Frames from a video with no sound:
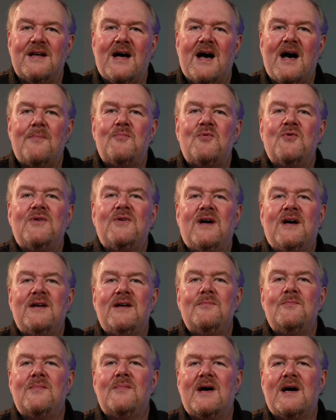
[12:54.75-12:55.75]
dann ab
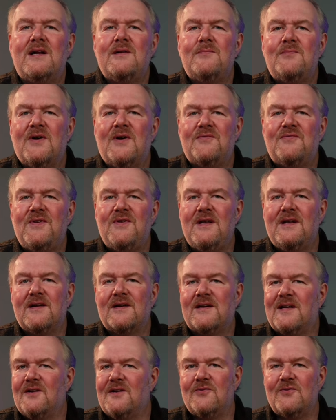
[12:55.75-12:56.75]
und an mal ein paar
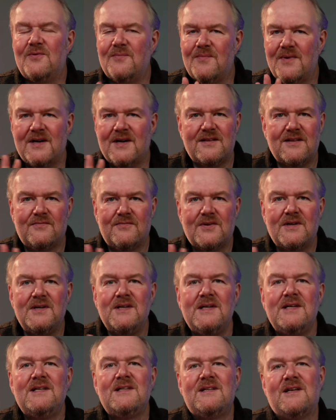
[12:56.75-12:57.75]
Fehlerkennungen gemacht,
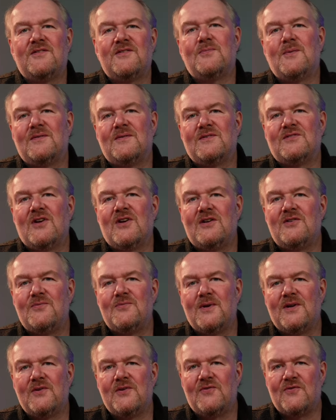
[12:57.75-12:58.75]
aber das war
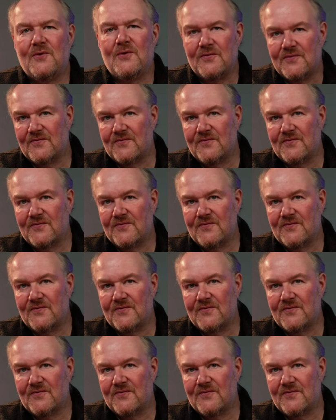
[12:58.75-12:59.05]
wahrscheinlich wirklich